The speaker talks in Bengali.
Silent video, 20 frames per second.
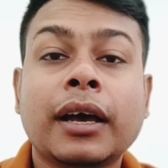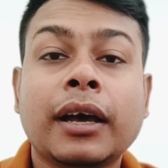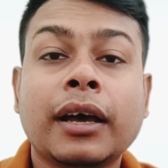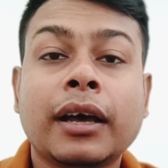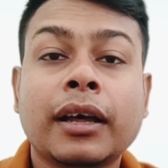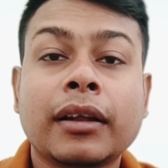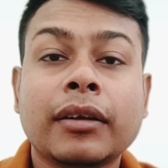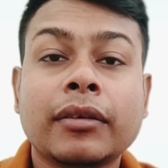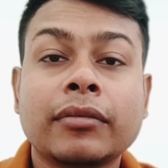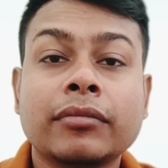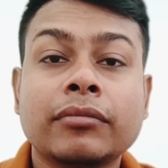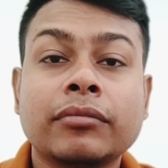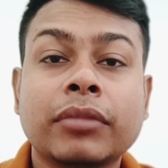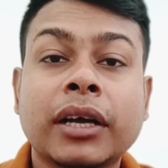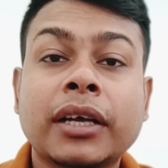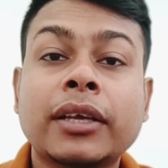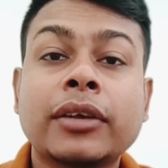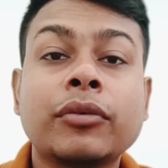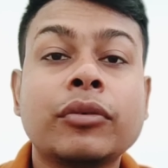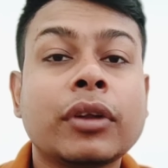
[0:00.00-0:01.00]
আর
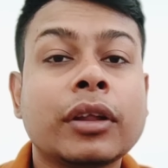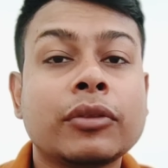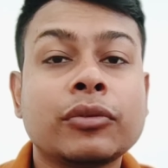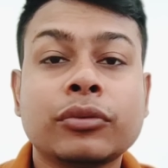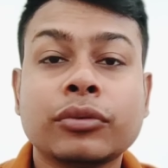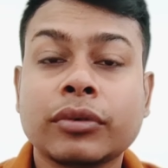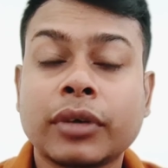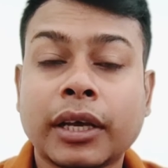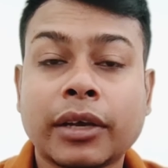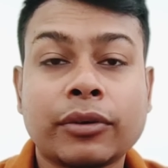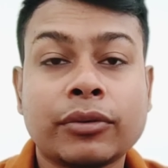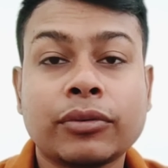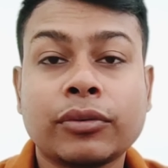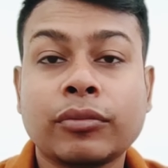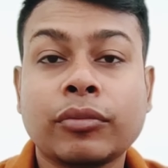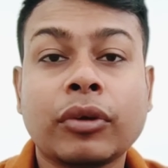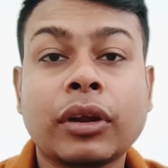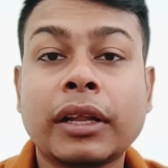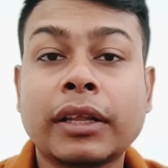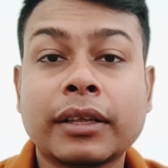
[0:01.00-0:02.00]
বাকিগুলো তো এখন
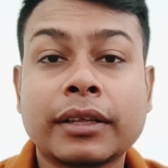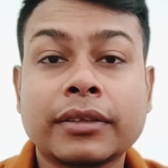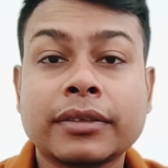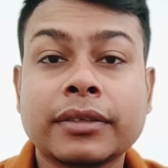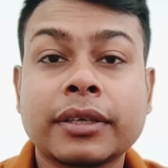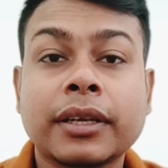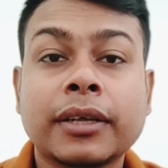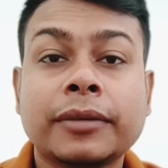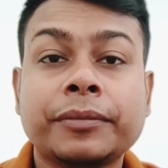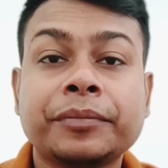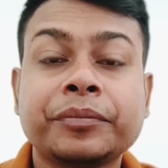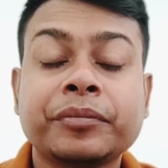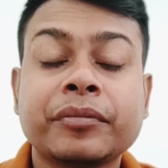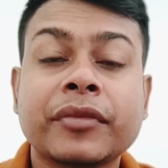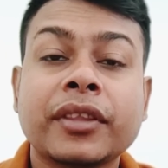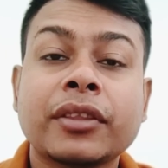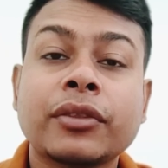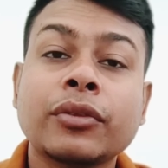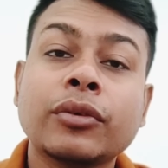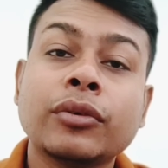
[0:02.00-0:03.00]
বলা যাচ্ছে না
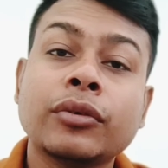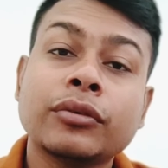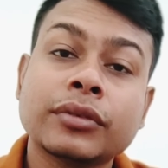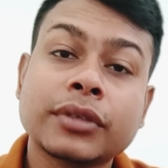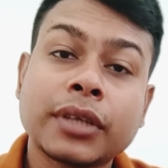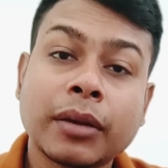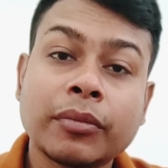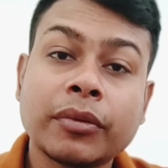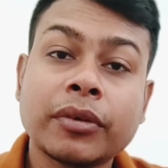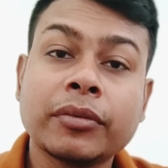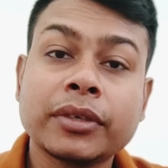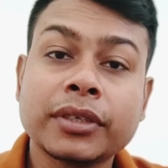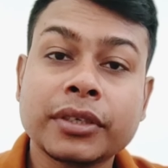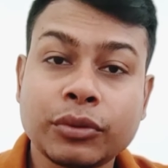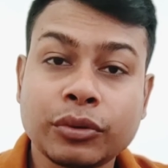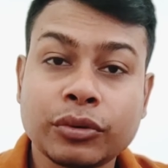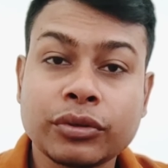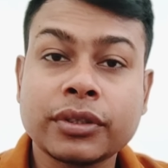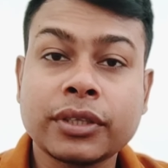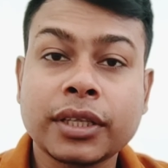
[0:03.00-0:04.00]
তো সামনের মাসে
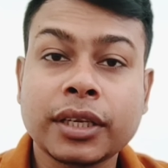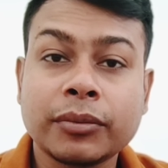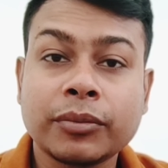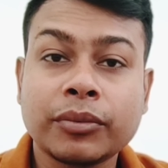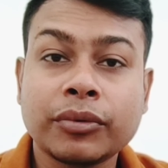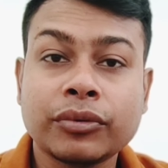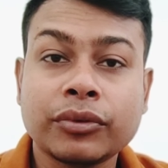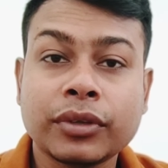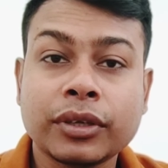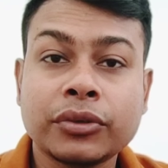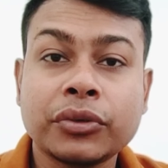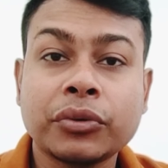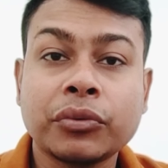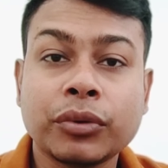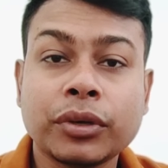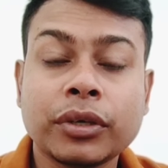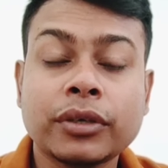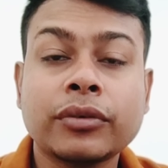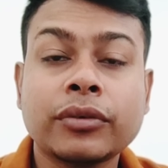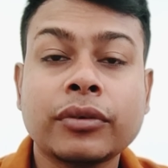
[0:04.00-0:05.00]
দশ তারিখ পর্যন্ত একটু
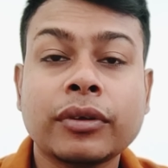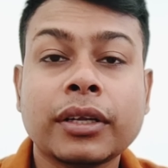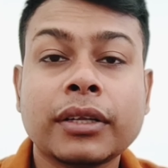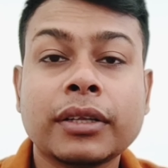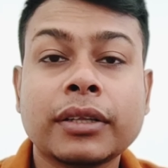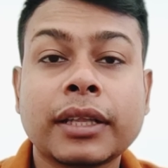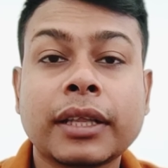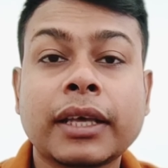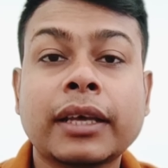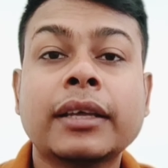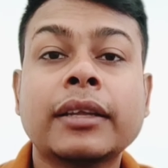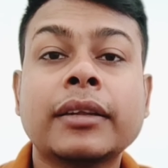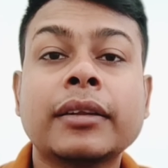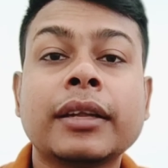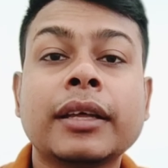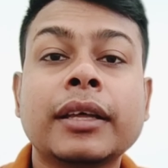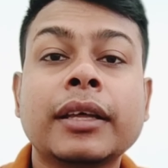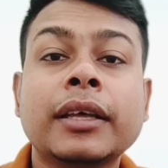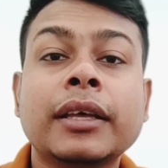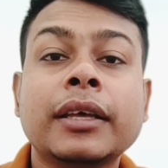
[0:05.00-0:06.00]
ওয়েট করেন দেখেন
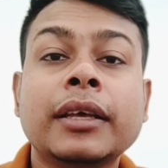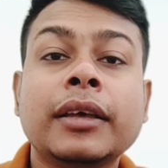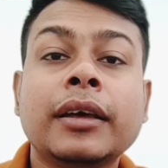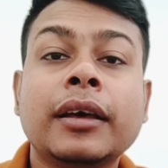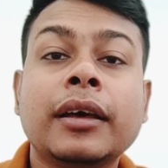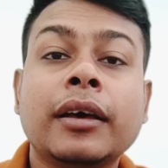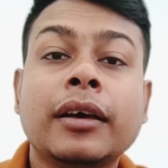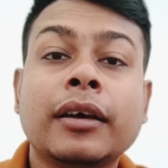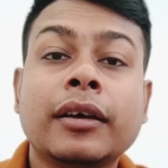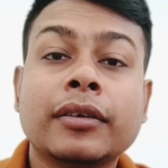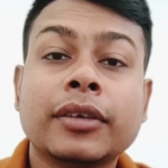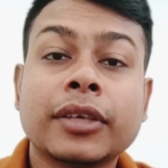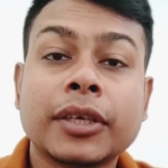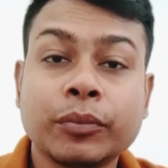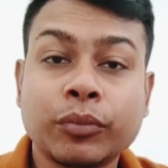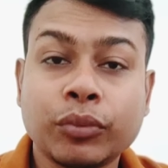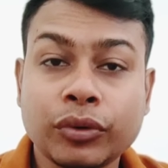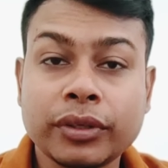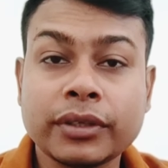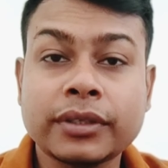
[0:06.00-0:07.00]
কি
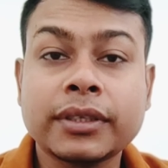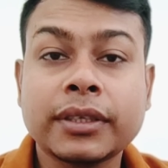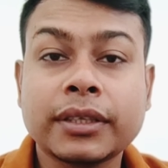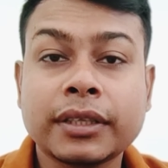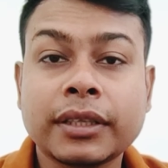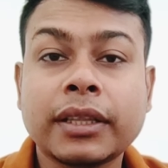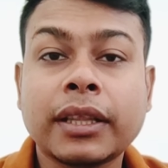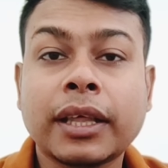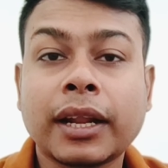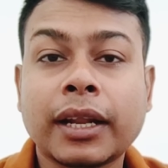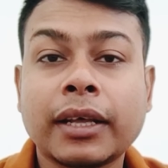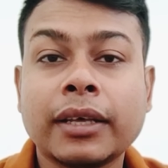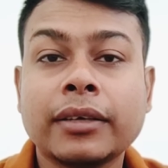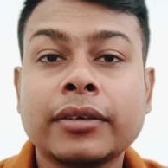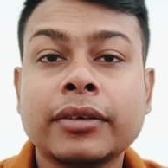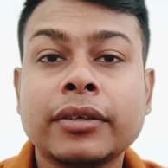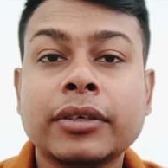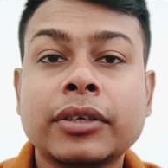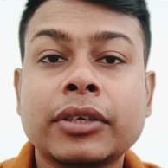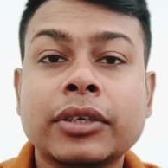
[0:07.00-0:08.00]
পরিস্থিতি দাঁড়ায়
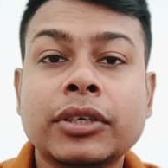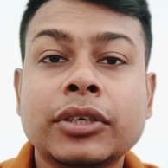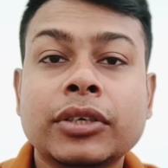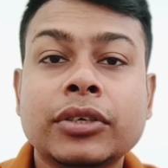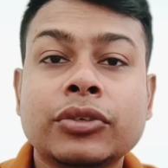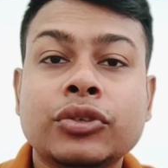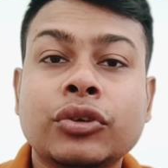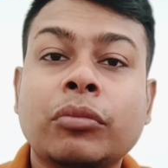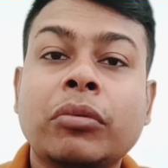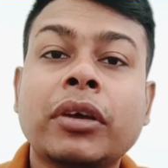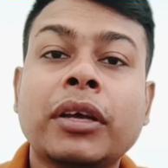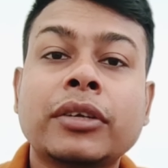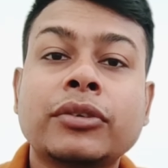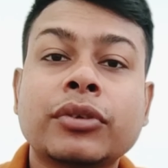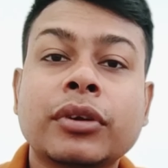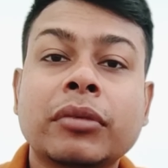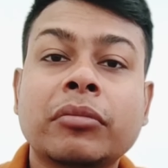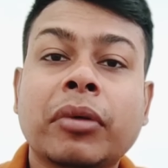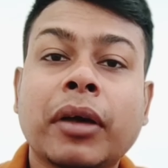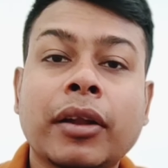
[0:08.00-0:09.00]
সবাই
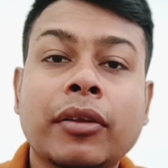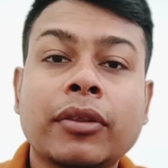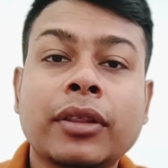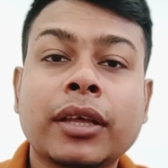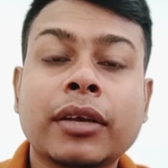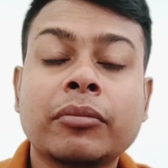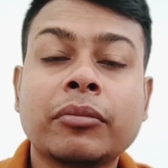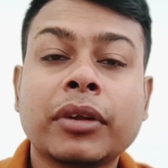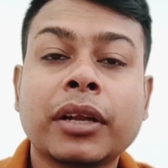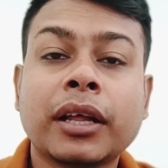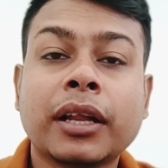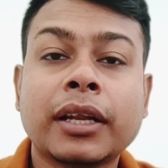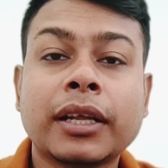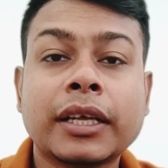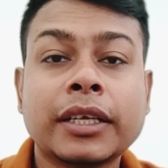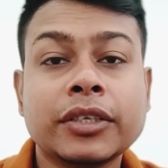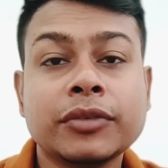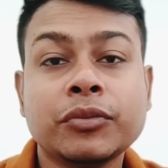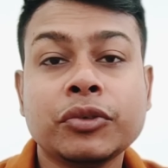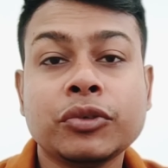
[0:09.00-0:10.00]
আসলে ভালো থাকবেন আর
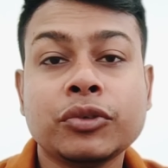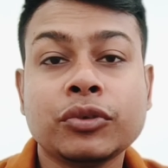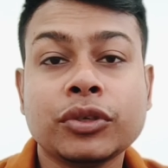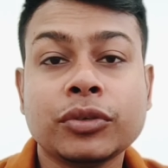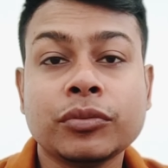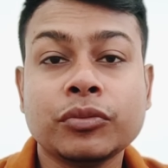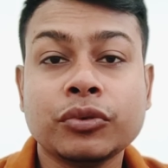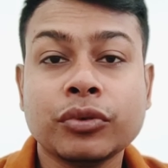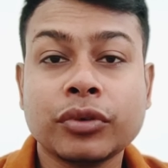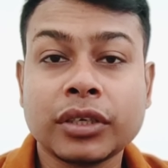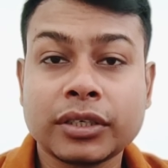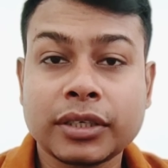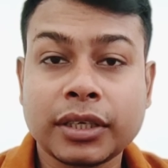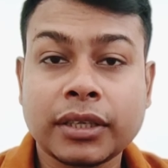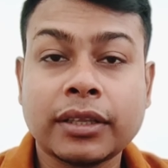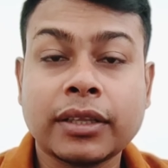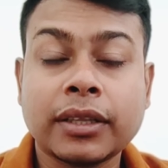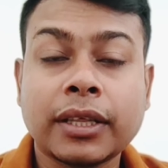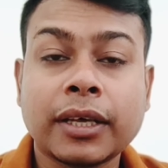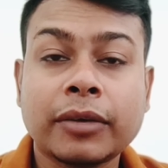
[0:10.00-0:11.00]
এইচ বিষয় সজীব জুনের
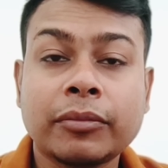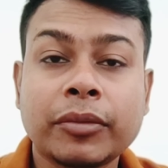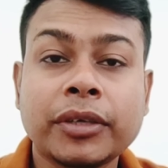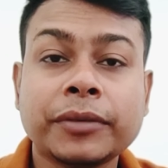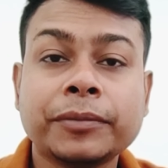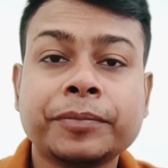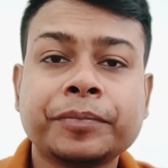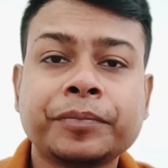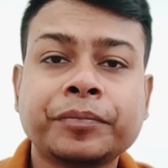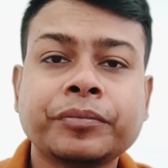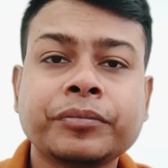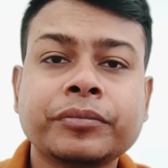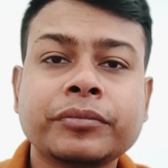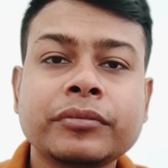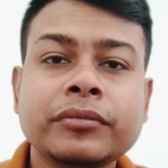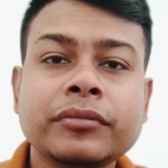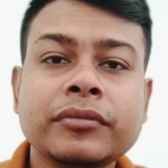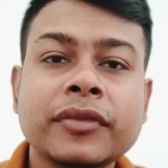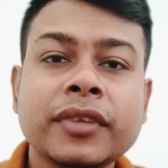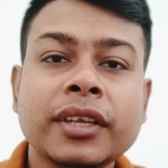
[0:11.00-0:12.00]
সাথে থাকবেন
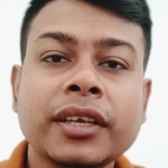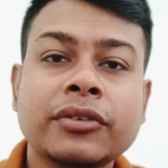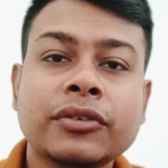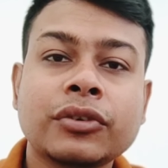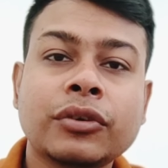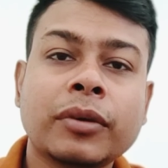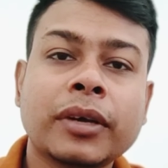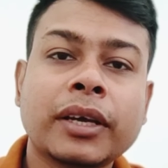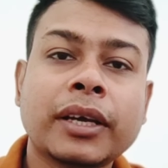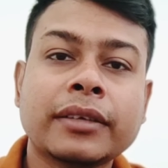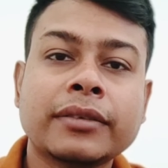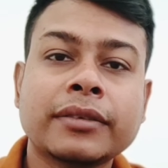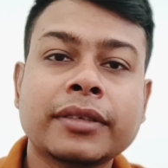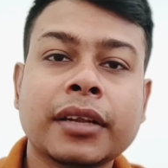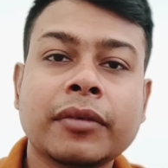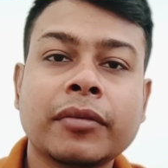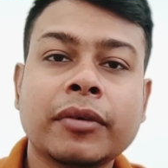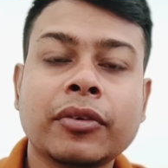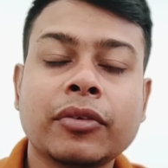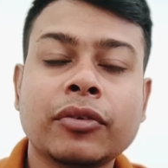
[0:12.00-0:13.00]
সবাইকে
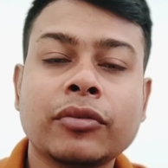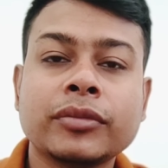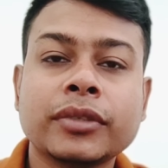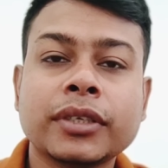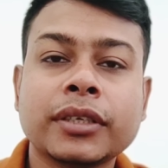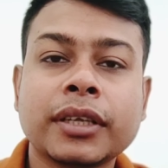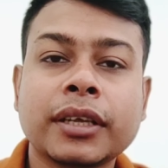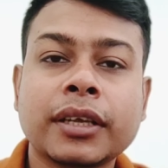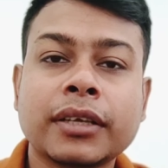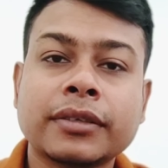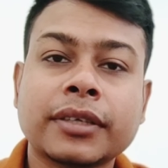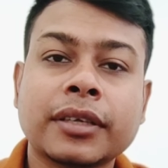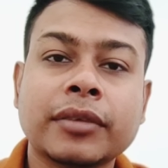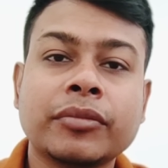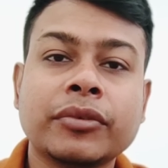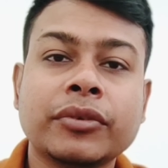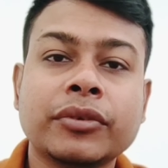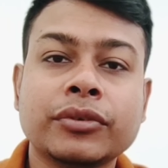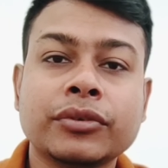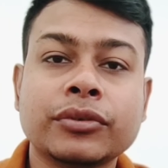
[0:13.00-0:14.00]
আসসালাম আলাইকুম জানিয়ে আজকে
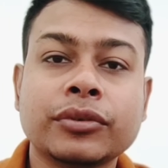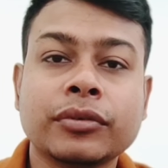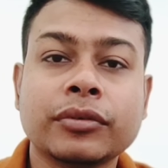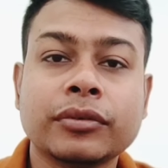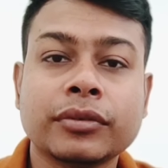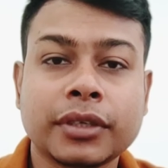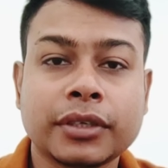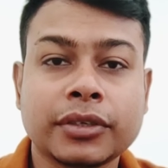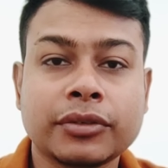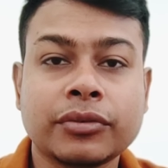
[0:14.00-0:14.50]
ভিডিও শেষ